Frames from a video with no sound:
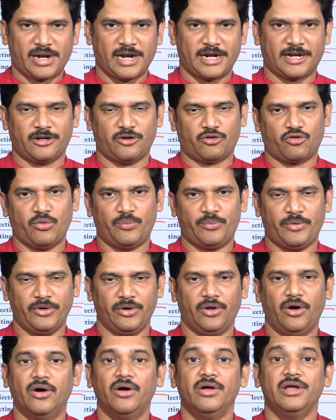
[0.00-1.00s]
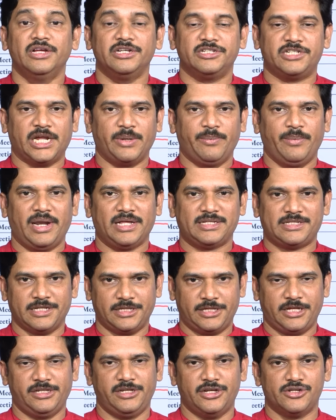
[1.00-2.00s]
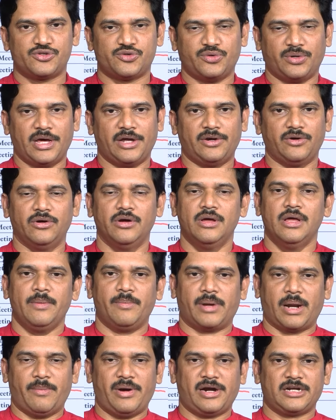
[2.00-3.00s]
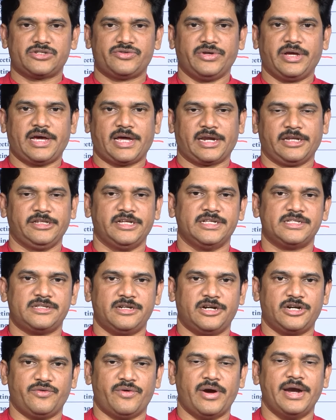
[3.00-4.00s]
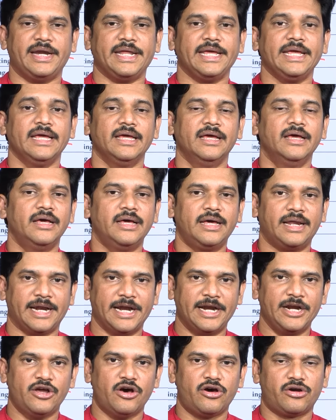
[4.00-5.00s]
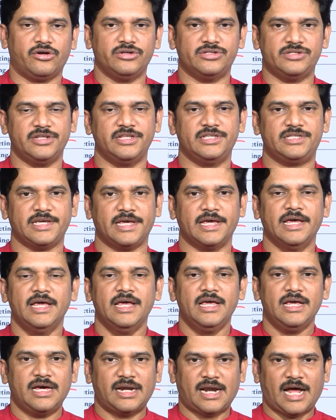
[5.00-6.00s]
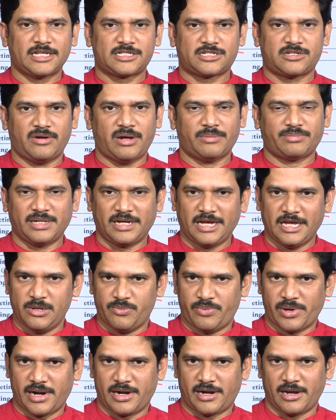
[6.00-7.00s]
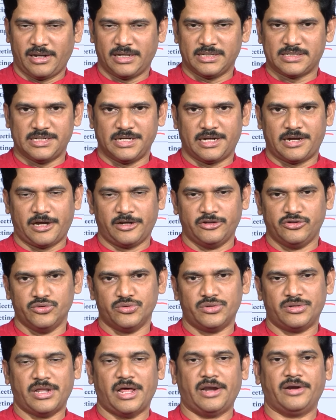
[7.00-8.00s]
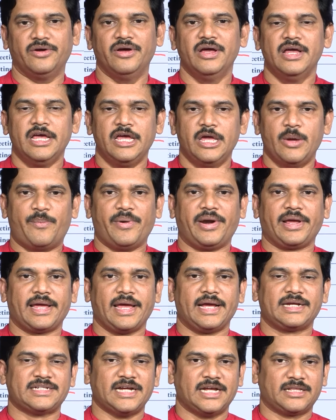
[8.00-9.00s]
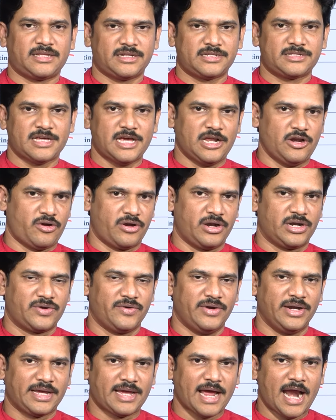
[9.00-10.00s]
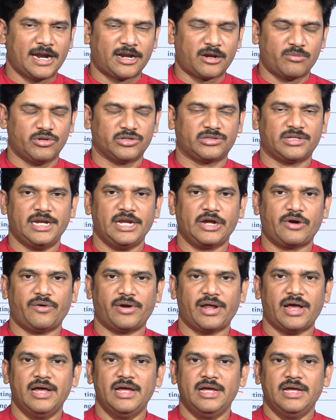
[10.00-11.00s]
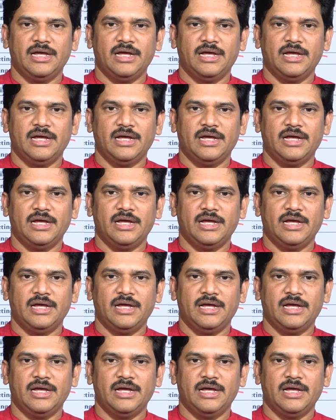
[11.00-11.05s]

పర్యటన రూపంలో షర్మిల సిద్ధం చేసుకున్నారు ప్రమాణ స్వీకారం చేసినటువంటి రెండో రోజు నుంచే రాష్ట్ర వ్యాప్తంగా ఈ పర్యటనలకు శ్రీకారం చూపుతున్నారు ఇప్పటికే క్షేత్రస్థాయిలో ఉన్నటువంటి క్యాడర్ మొత్తానికి కూడా